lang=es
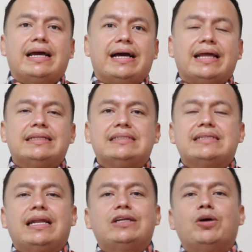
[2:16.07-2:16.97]
manera
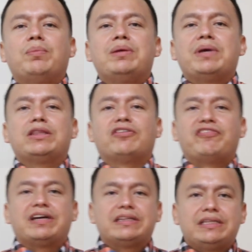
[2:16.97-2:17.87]
garantizar el
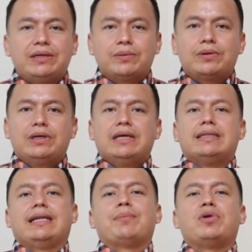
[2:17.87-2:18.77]
cumplimiento efectivo
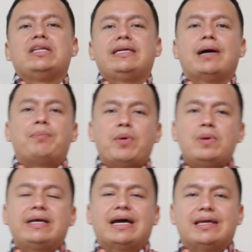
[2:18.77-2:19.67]
de la política
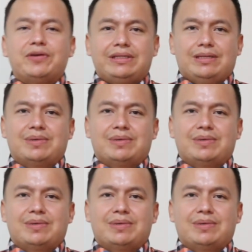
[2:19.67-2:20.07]
pública de